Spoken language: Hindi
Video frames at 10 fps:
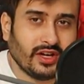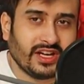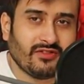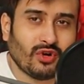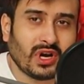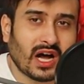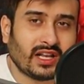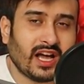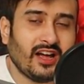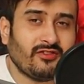ये फ़ोन
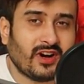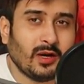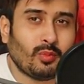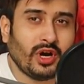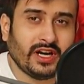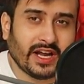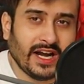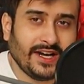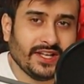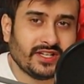आता है
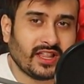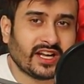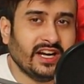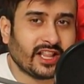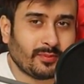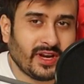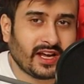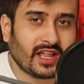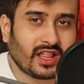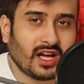1.8 इंचेस की डिस्प्ले
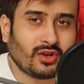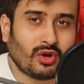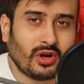के साथ